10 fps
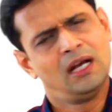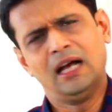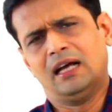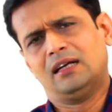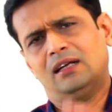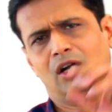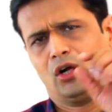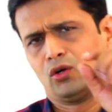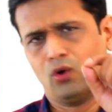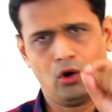हाँ
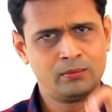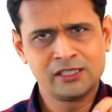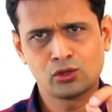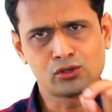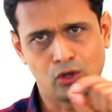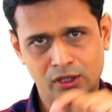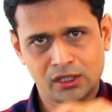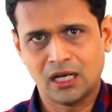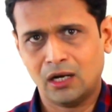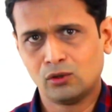गवर्नमेंट जो
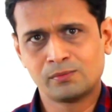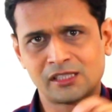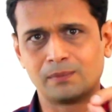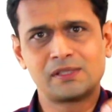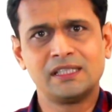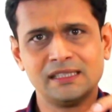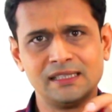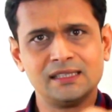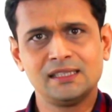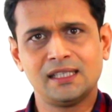स्लॉटर हाउस में सब्सिडी
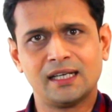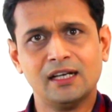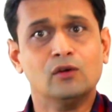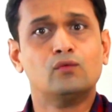देती है